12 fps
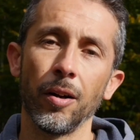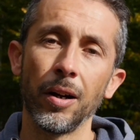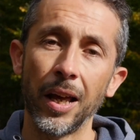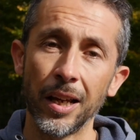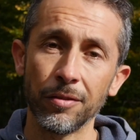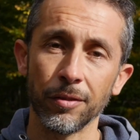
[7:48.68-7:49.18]
en
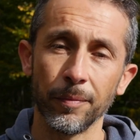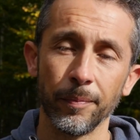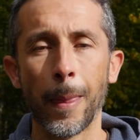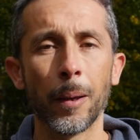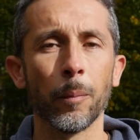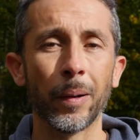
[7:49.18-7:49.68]
live
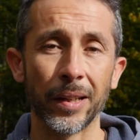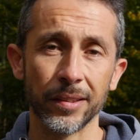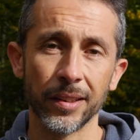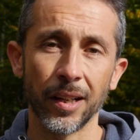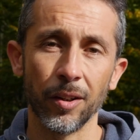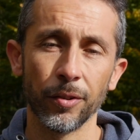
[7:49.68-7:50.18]
et on
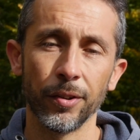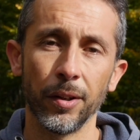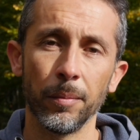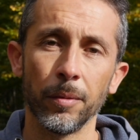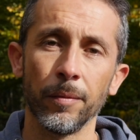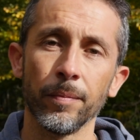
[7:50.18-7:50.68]
pratiquera
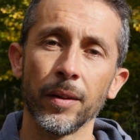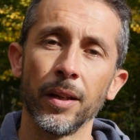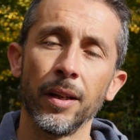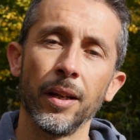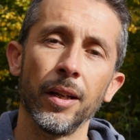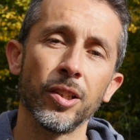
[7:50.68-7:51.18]
ensemble
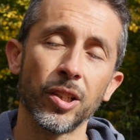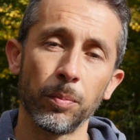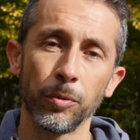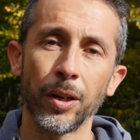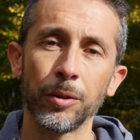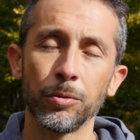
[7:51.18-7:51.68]
et je
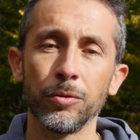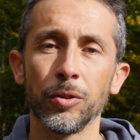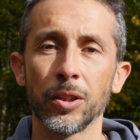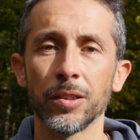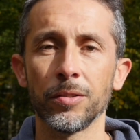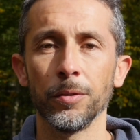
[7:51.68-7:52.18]
répondrai à toutes
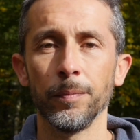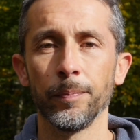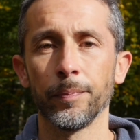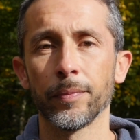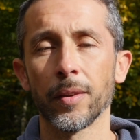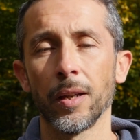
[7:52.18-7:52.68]
vos questions
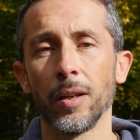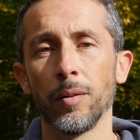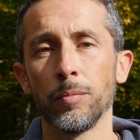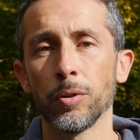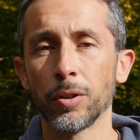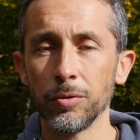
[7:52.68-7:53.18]

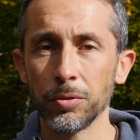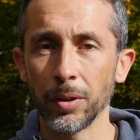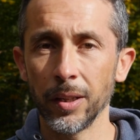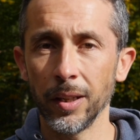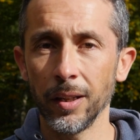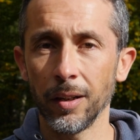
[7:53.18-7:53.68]
pour que vous
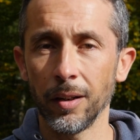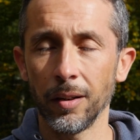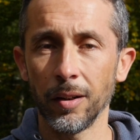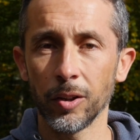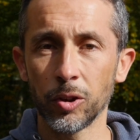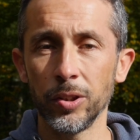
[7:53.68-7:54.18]
soyez
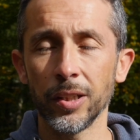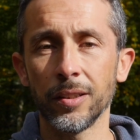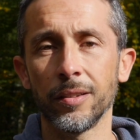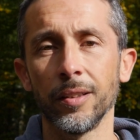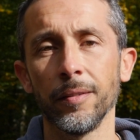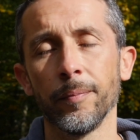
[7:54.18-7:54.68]
euh,
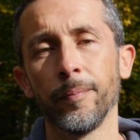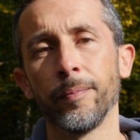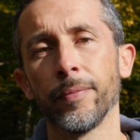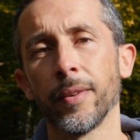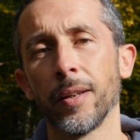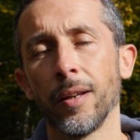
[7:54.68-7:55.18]
connectés
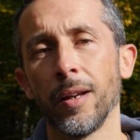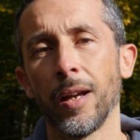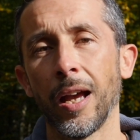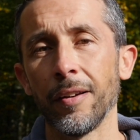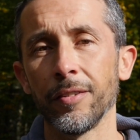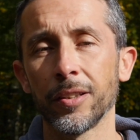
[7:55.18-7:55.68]

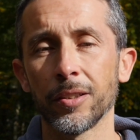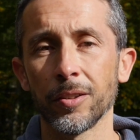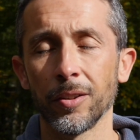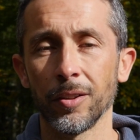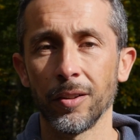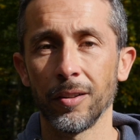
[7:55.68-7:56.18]
avec
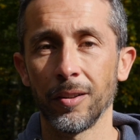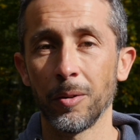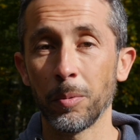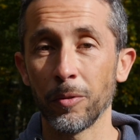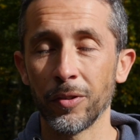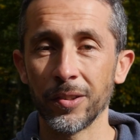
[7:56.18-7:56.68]
euh,
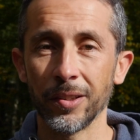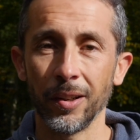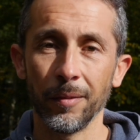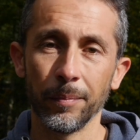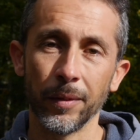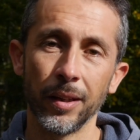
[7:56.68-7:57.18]
le
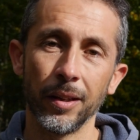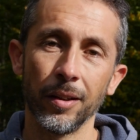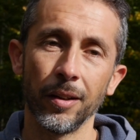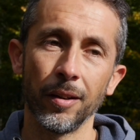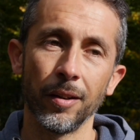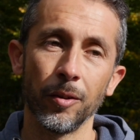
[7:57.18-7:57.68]
professeur et
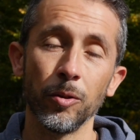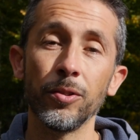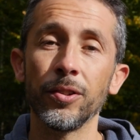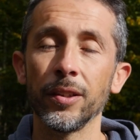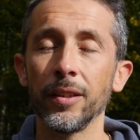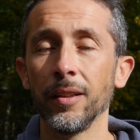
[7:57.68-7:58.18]
euh,
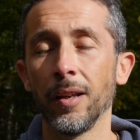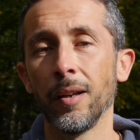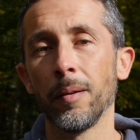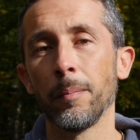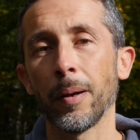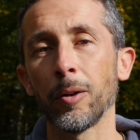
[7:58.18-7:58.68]
aussi
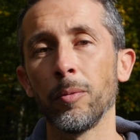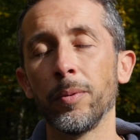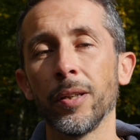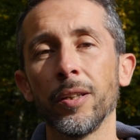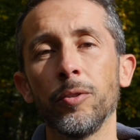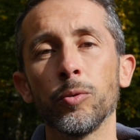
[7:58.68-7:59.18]
par le
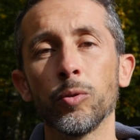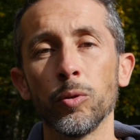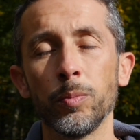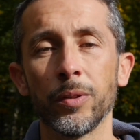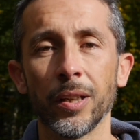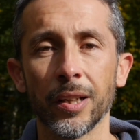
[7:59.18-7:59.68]
biais du
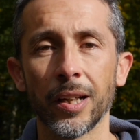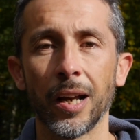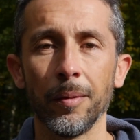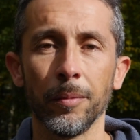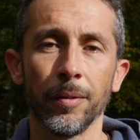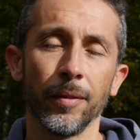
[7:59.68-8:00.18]
groupe
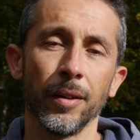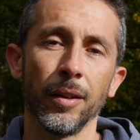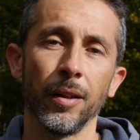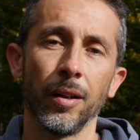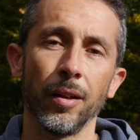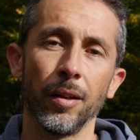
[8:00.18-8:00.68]
Telegram
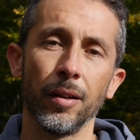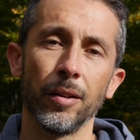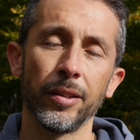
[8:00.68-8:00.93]
euh,